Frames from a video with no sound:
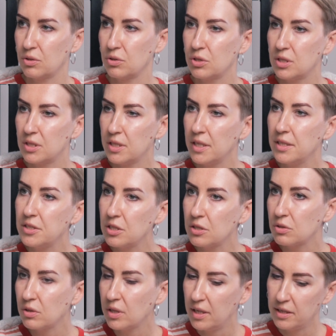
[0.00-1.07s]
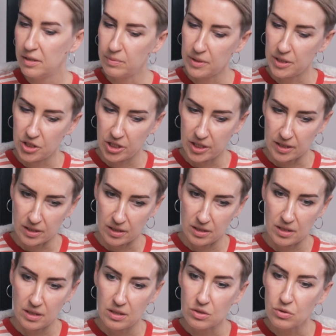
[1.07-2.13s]
то есть те интеллектуальные площадки,
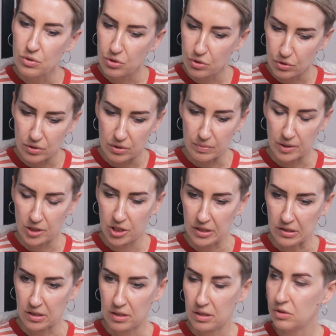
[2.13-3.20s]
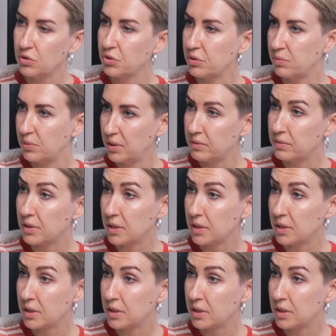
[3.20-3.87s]
те дискуссионные площадки, которые были в